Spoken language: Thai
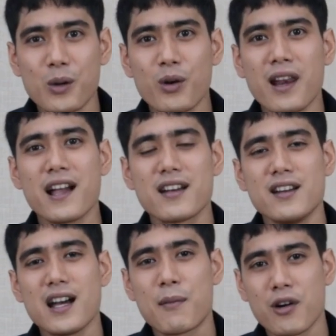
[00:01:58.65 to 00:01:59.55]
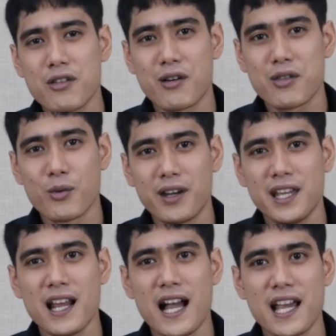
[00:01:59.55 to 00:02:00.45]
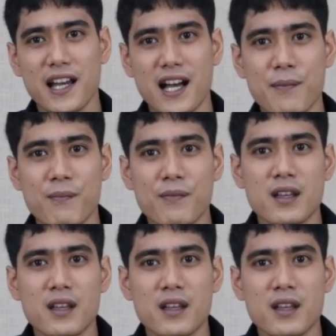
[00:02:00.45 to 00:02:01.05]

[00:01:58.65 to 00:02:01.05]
รุ่นแรกคือทำล็อก20 TSI นะครับ